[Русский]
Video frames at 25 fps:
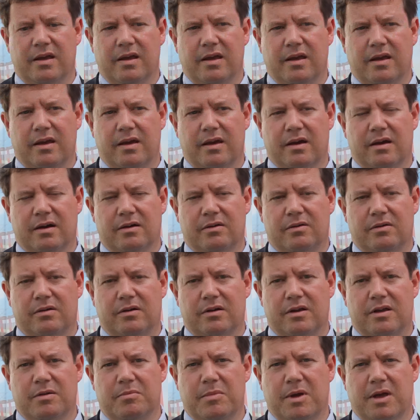И
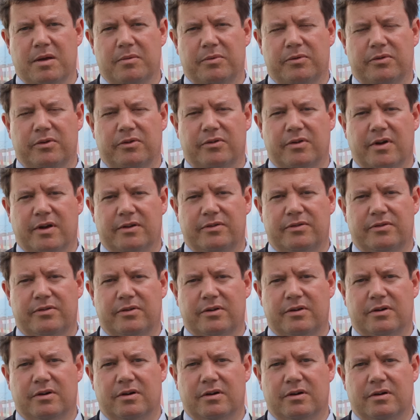э, имеем сейчас
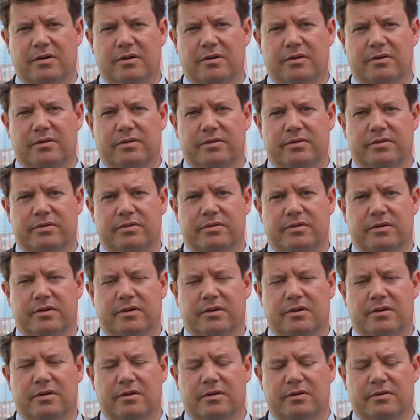э,
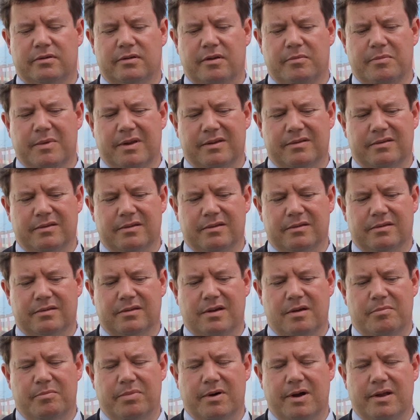э, совместно
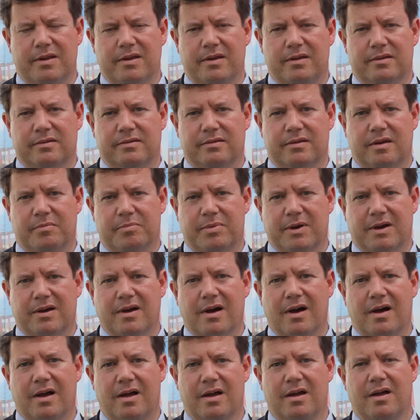с компанией с
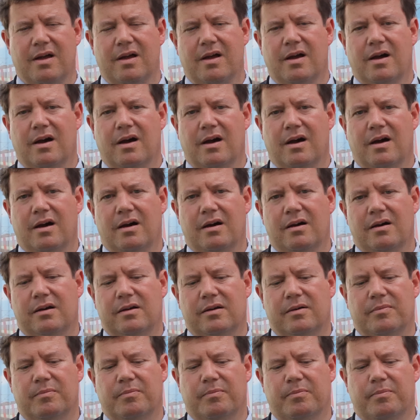ЕПК
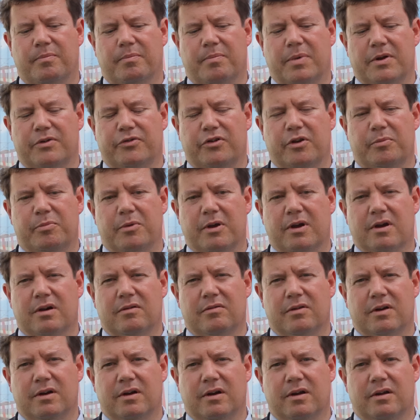а,
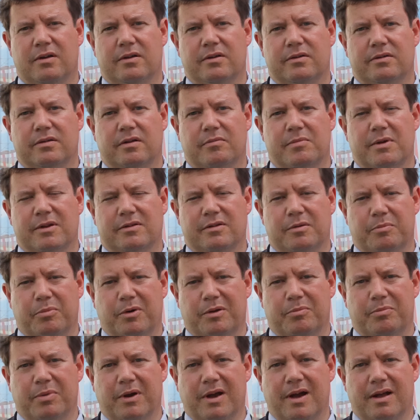подшипниковые совместные
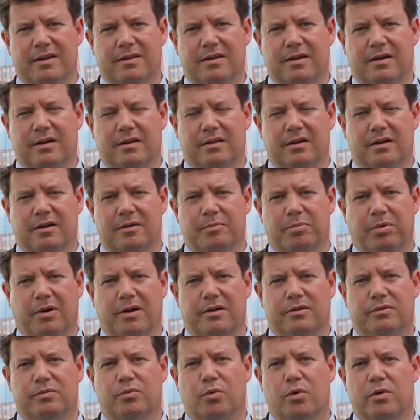предприятия, которые
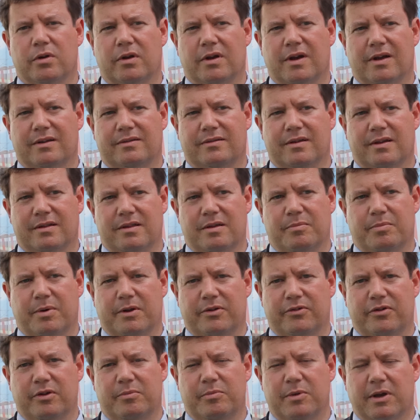производят кассетные
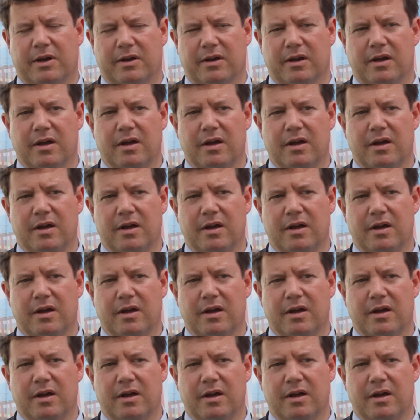подшипники.